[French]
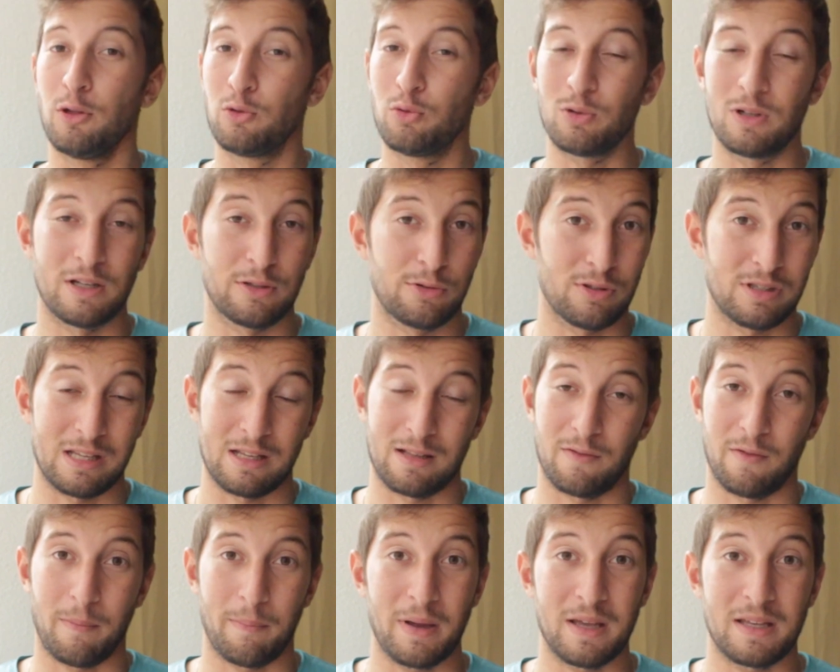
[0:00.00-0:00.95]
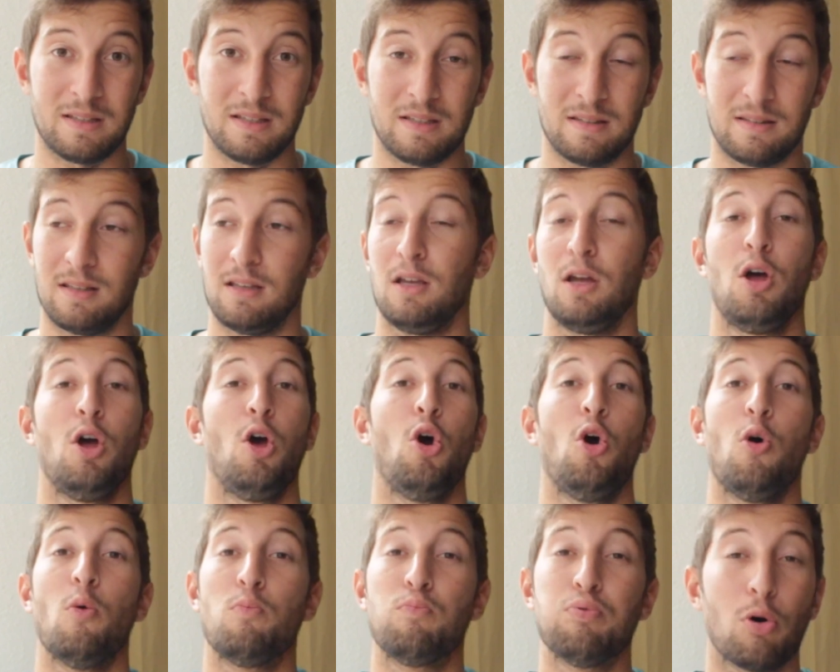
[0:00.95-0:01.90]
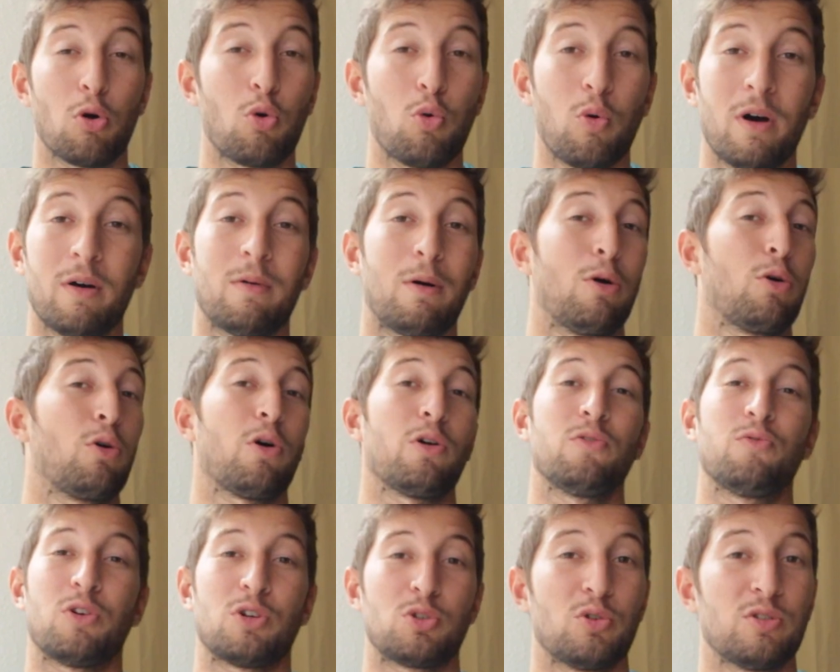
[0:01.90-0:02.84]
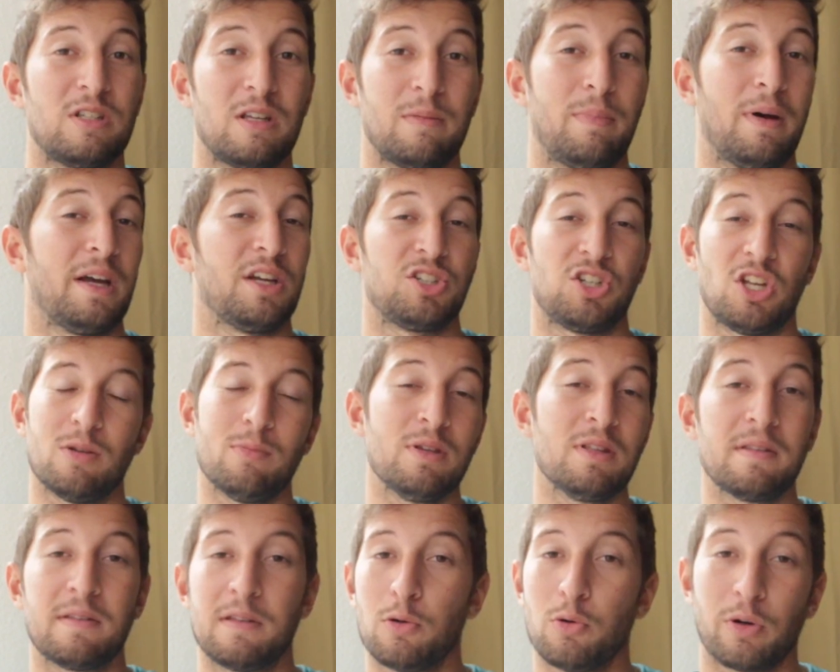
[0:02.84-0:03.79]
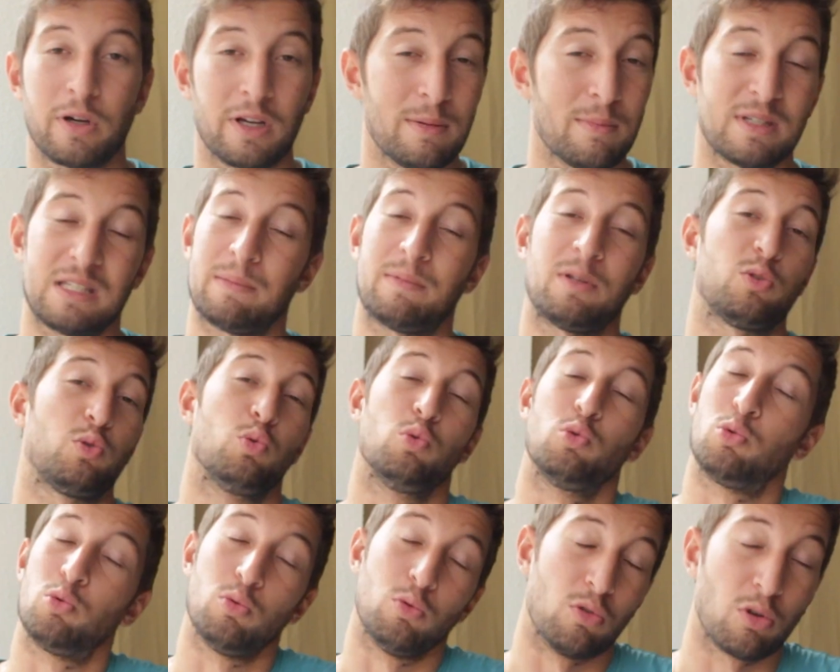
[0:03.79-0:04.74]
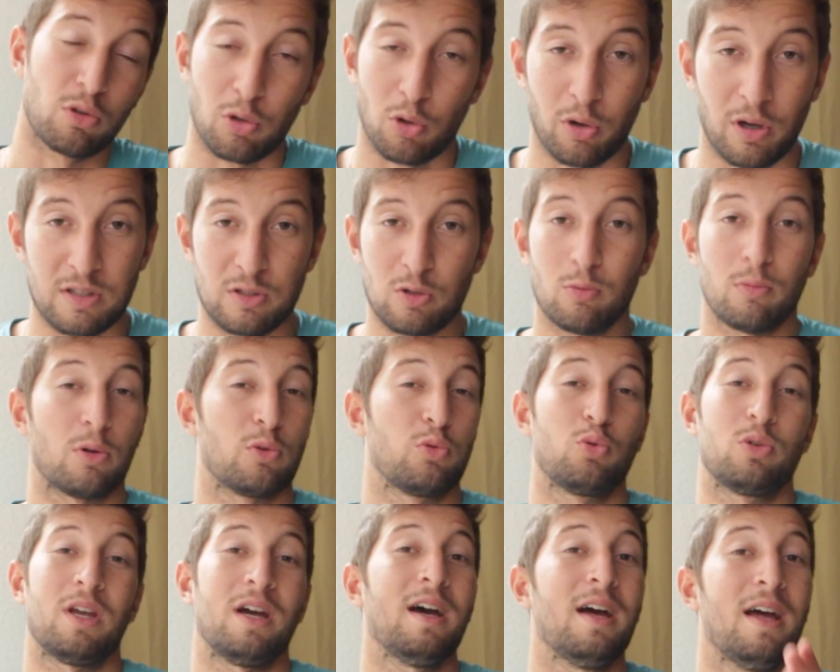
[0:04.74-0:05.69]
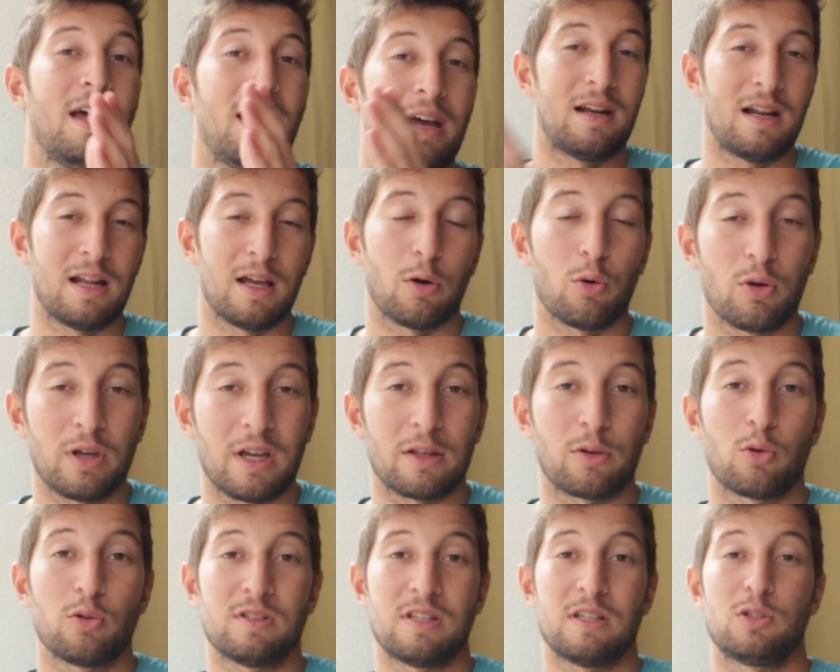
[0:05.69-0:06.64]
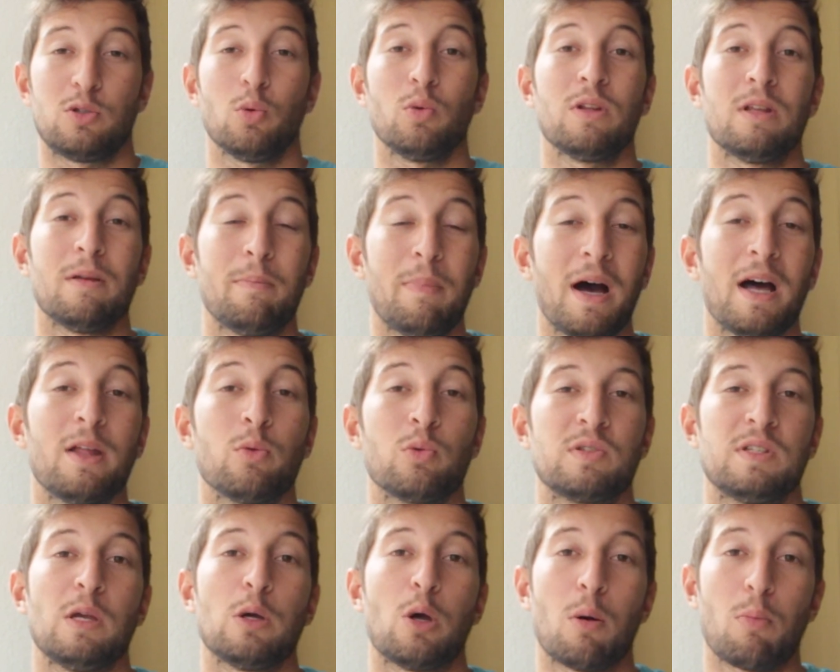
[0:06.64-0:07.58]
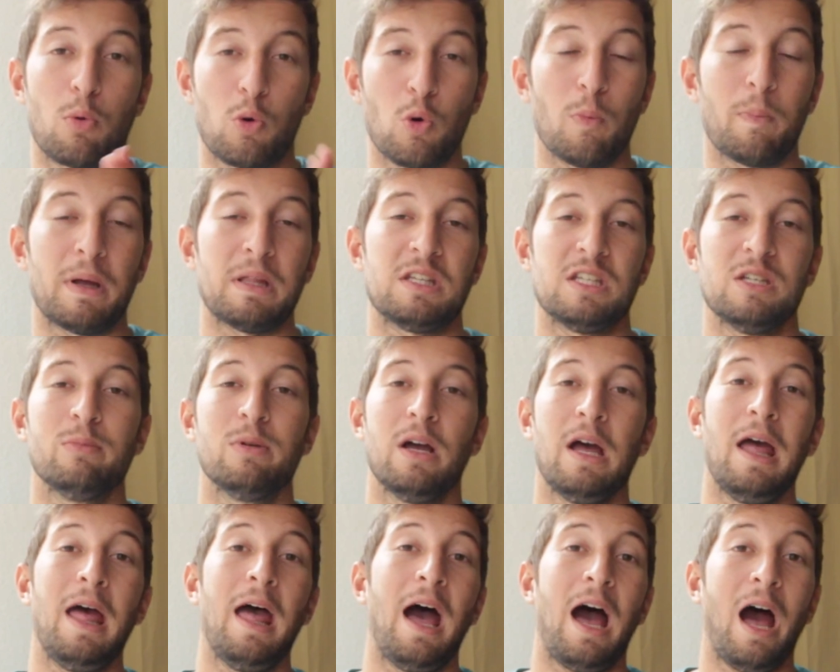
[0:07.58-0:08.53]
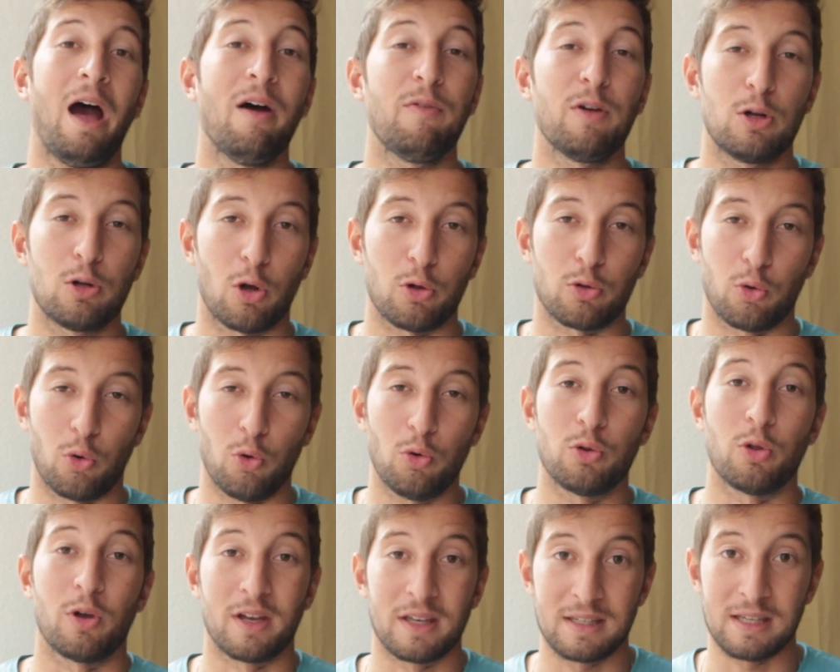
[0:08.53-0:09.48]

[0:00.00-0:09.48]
Toutes les autres, ça ne va pas exister. Pourquoi bah, Encore une fois, je ne sais pas, j'ai émis une théorie, mais c'est peut-être une autre raison, mais en tout cas, l'Aero 4 Session n'est pas annoncé comme compatible avec leur drone